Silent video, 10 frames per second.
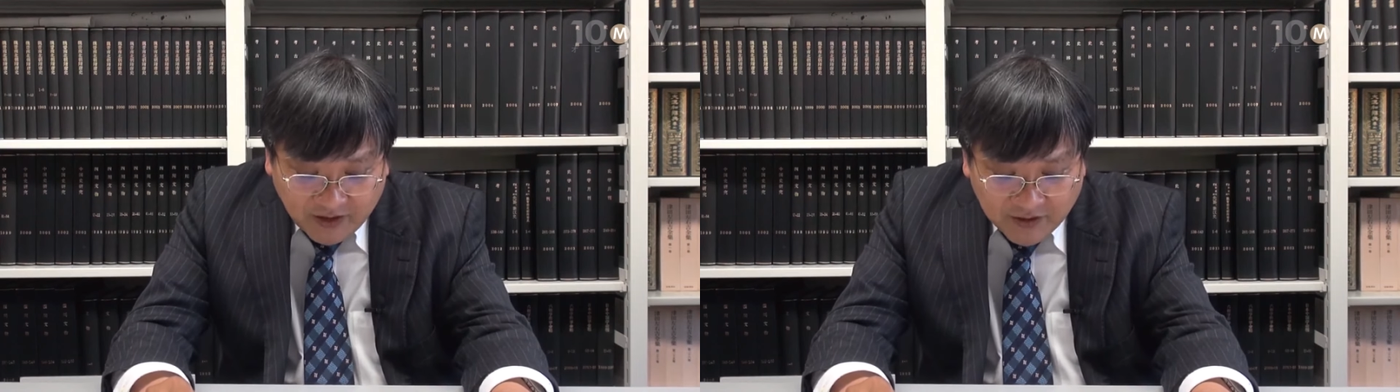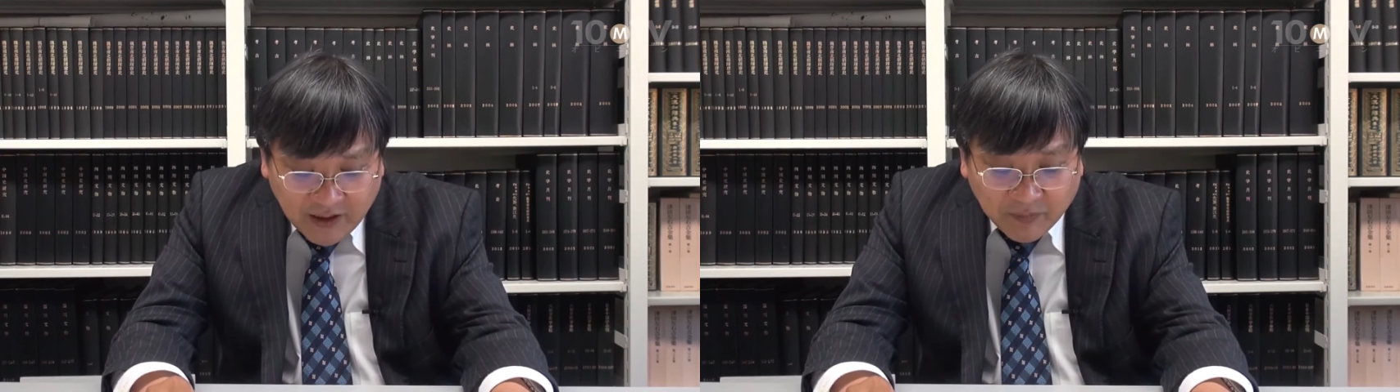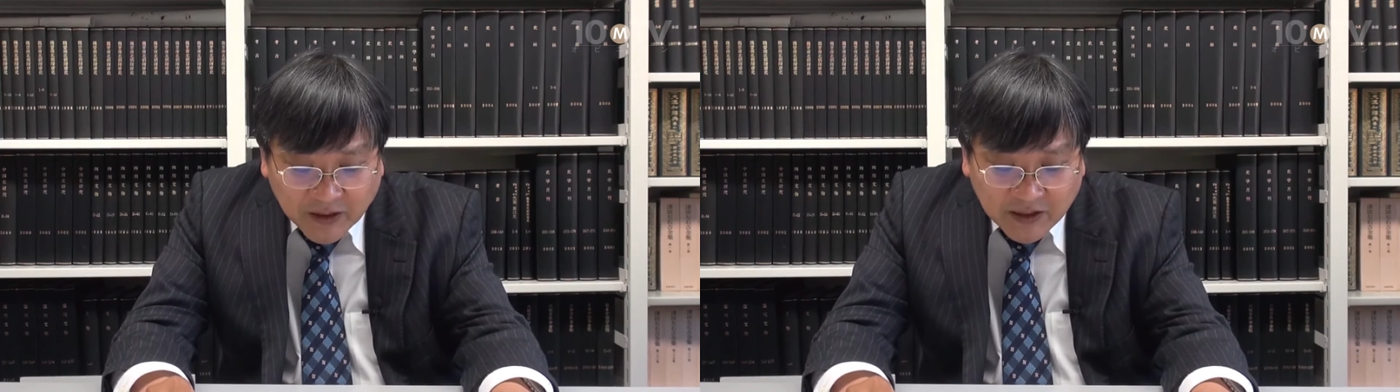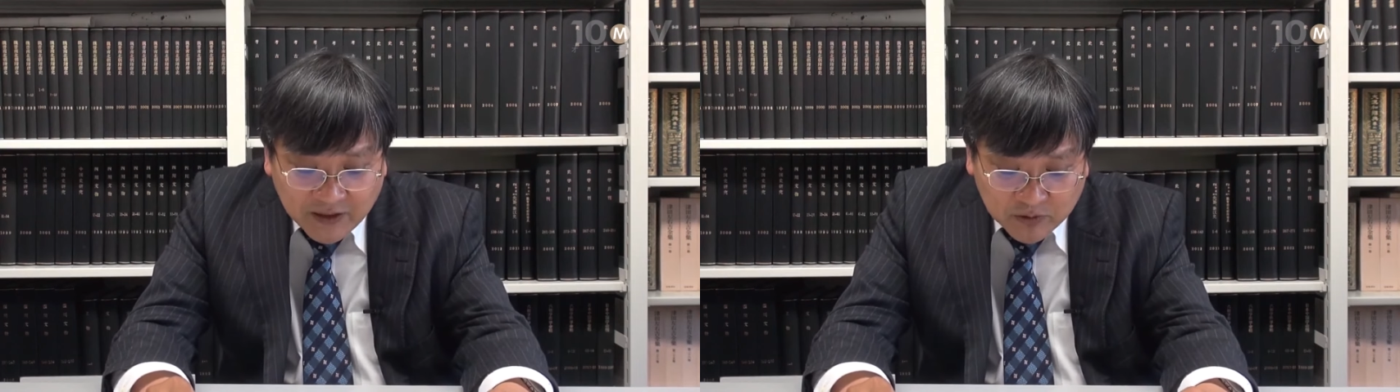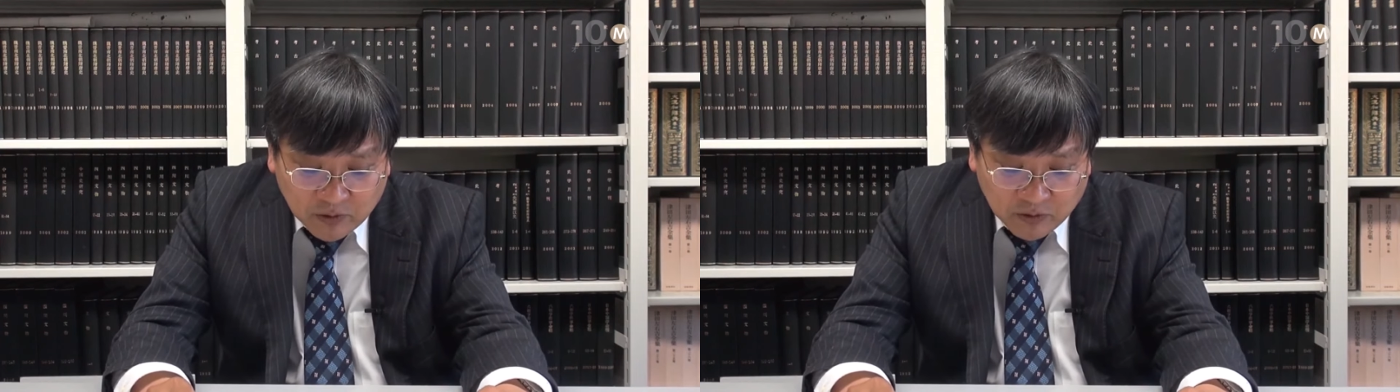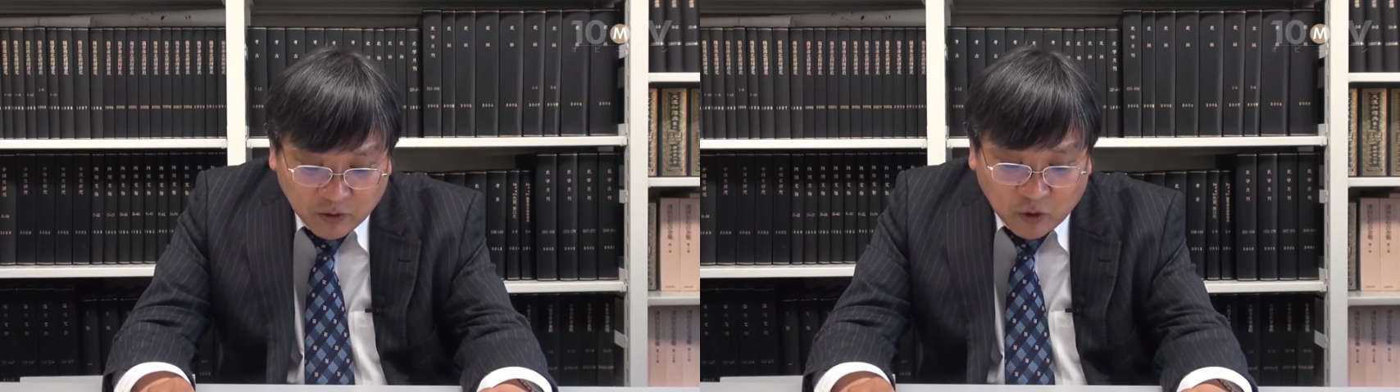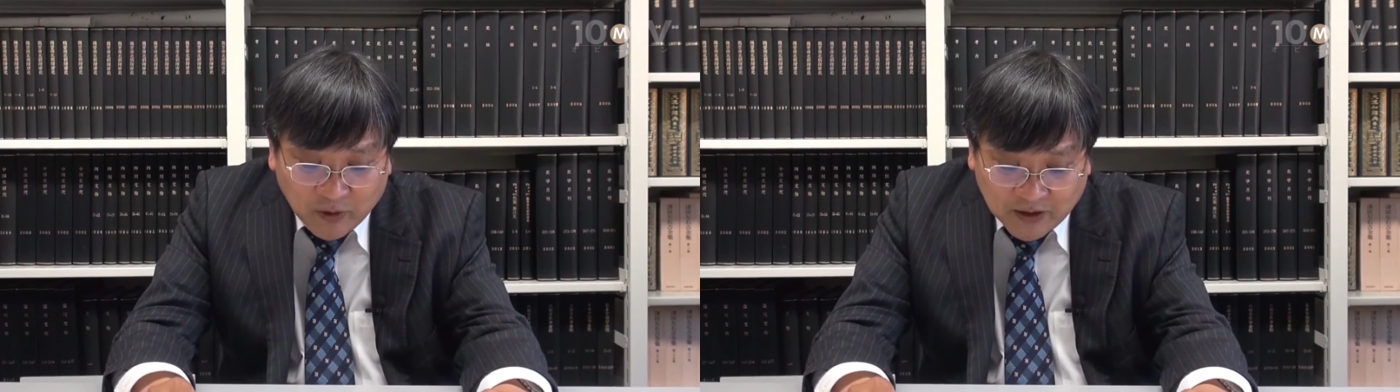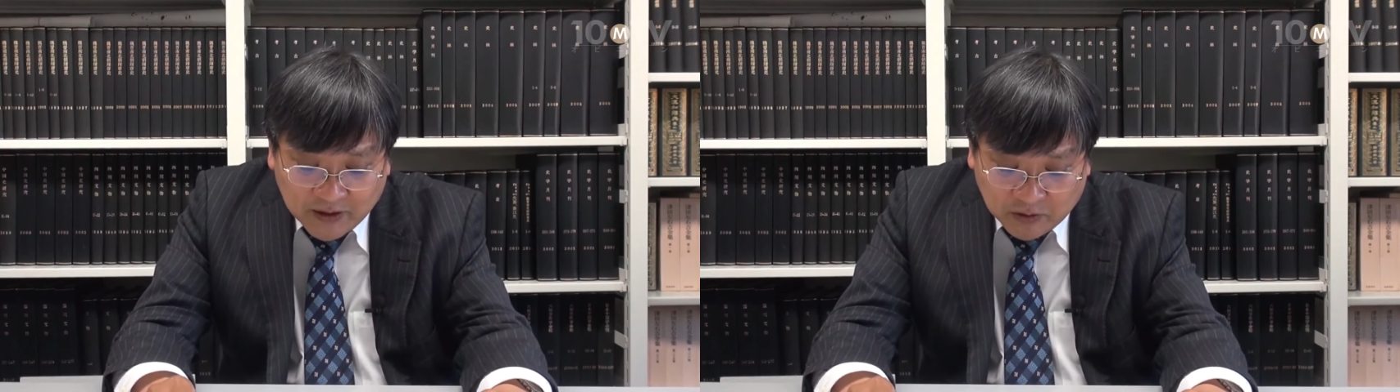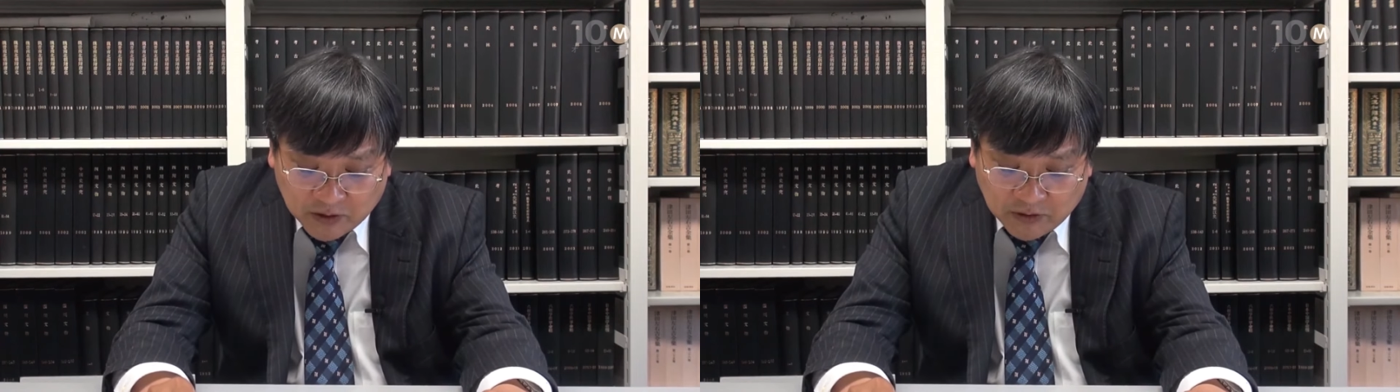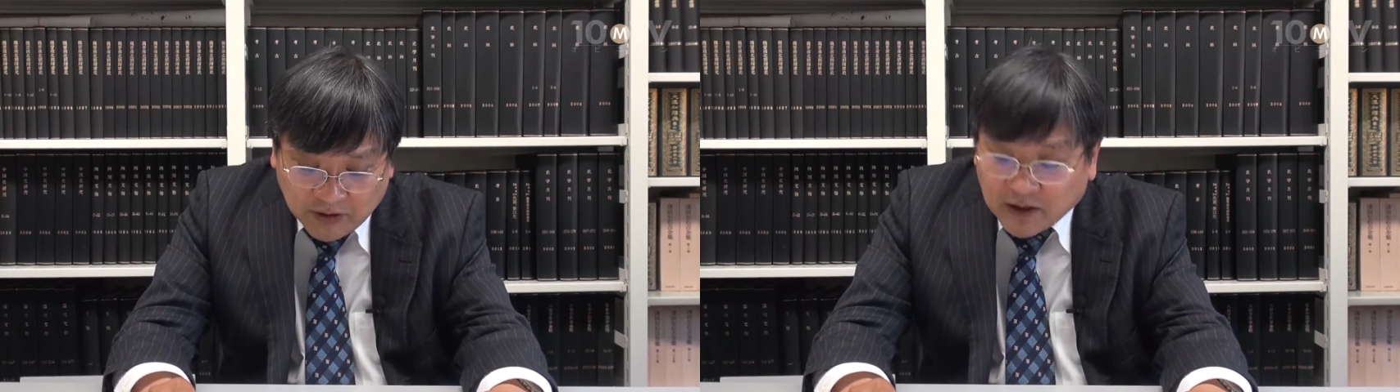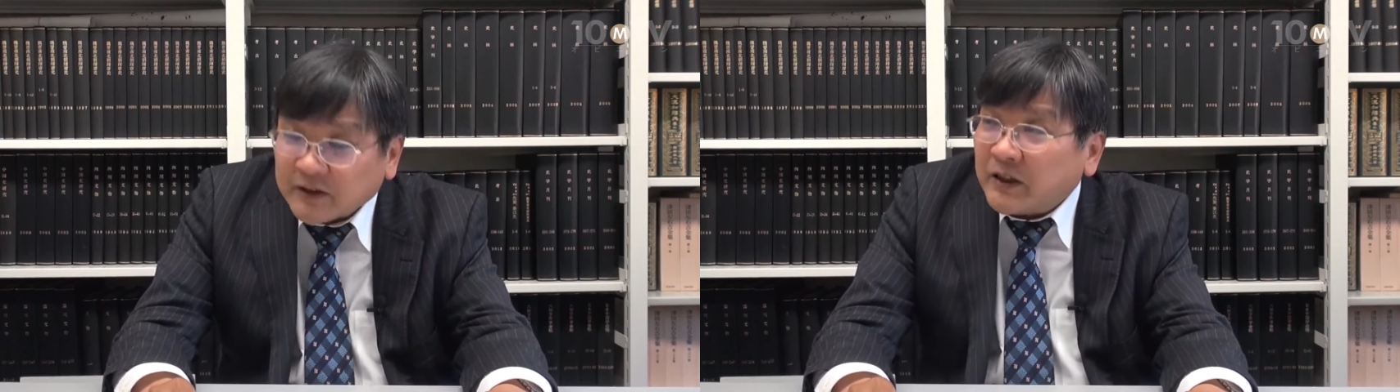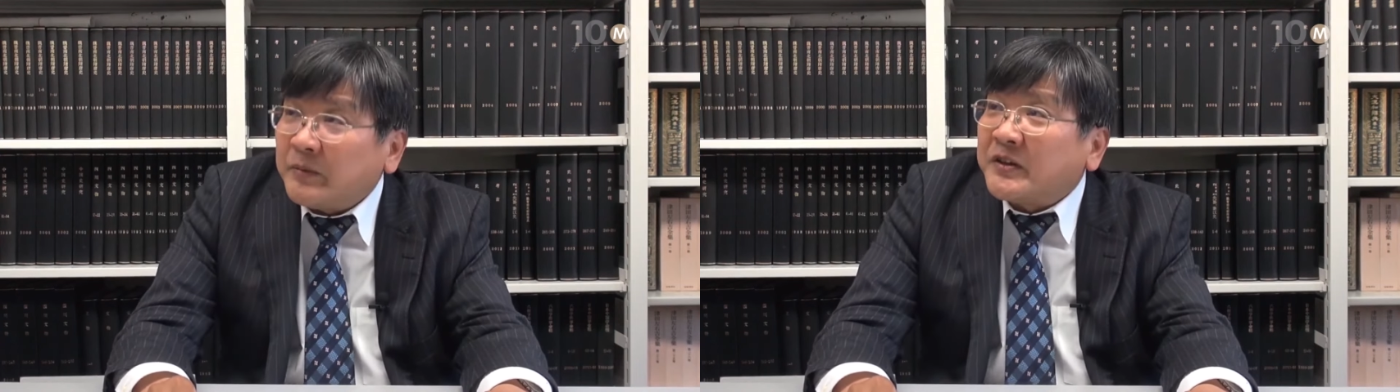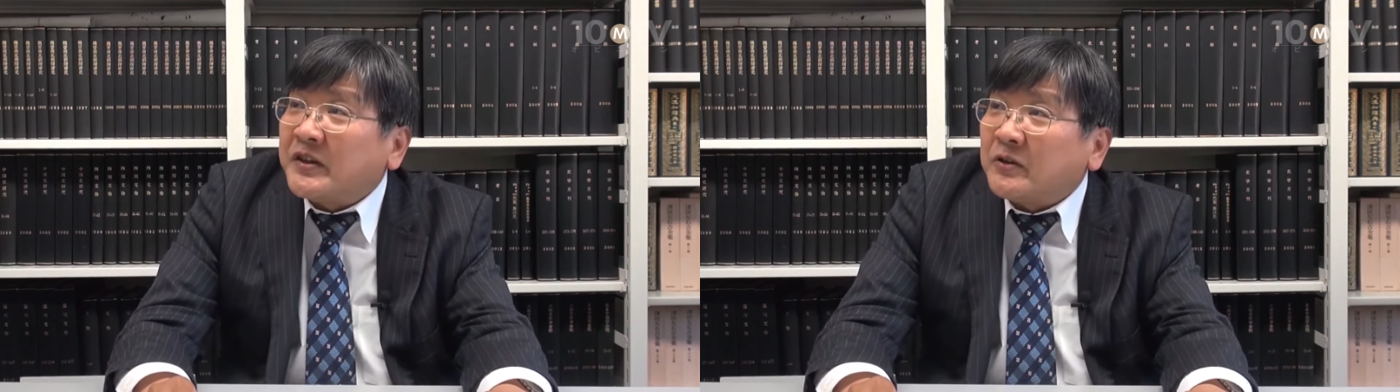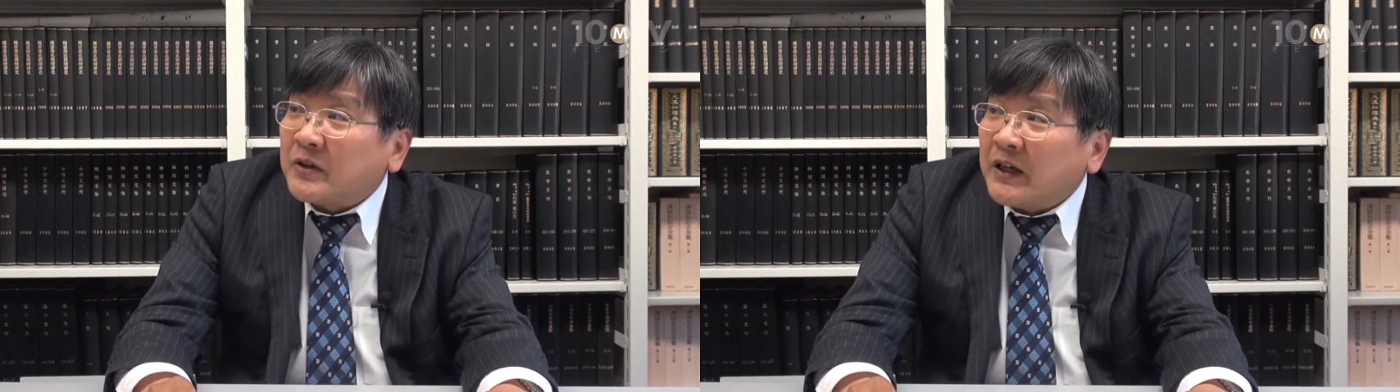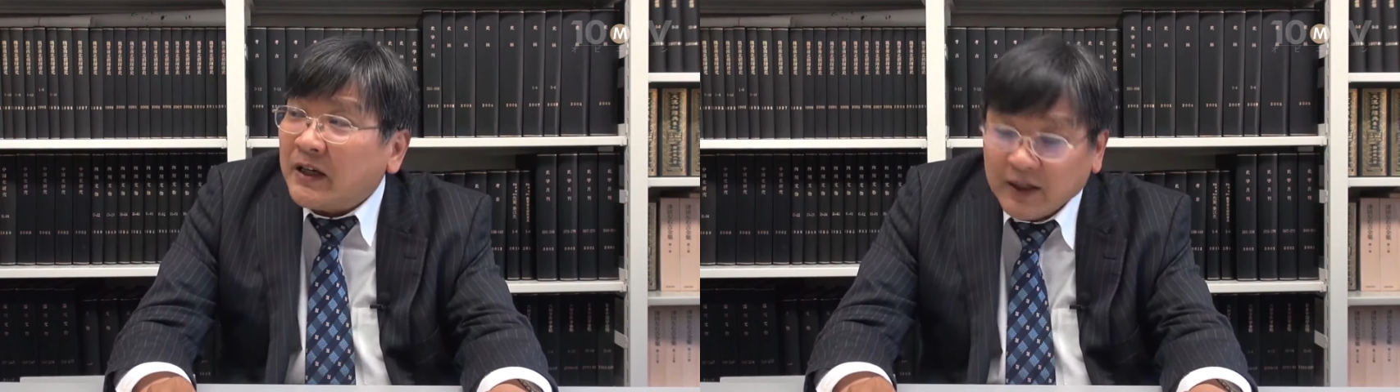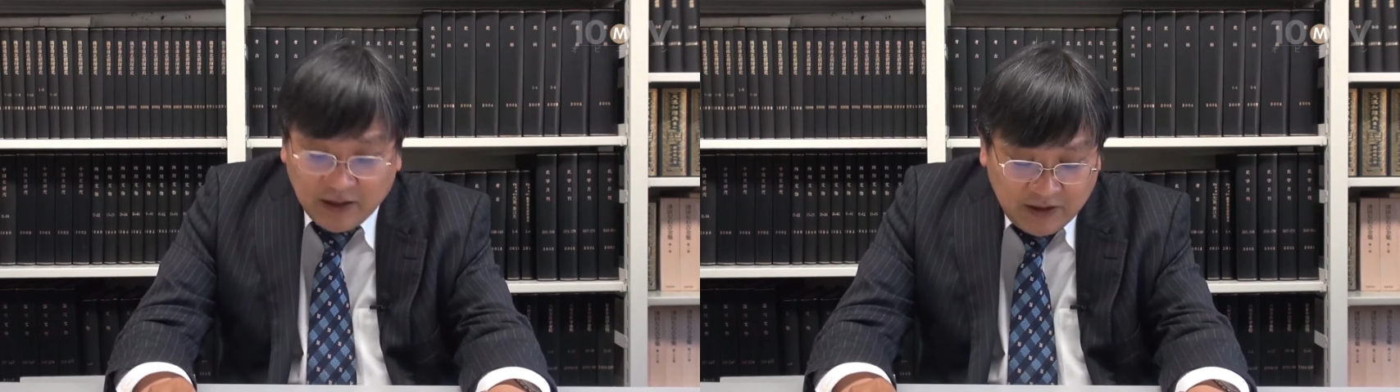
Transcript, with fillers: 邪馬台国の細かいことは分かっていませんので、